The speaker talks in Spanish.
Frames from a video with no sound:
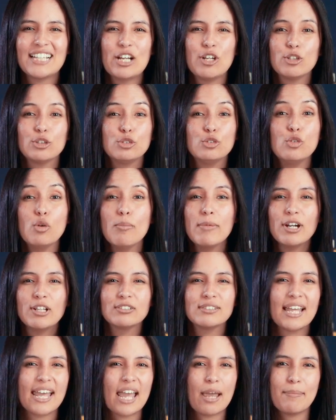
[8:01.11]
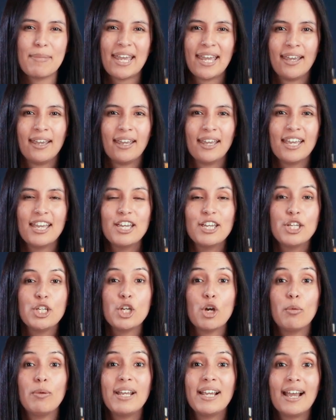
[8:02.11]
en los números de MG
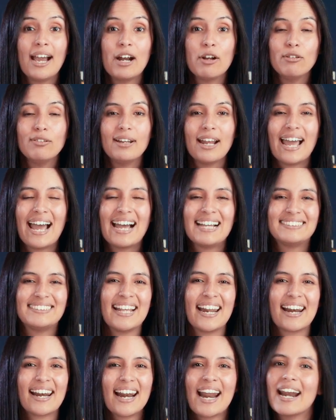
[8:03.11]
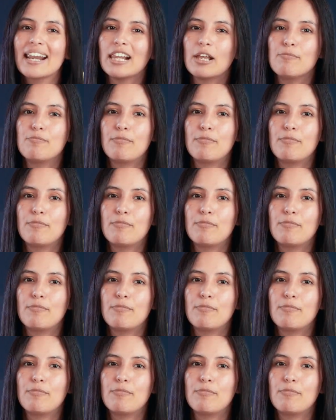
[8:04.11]
y obligaron a cerrar la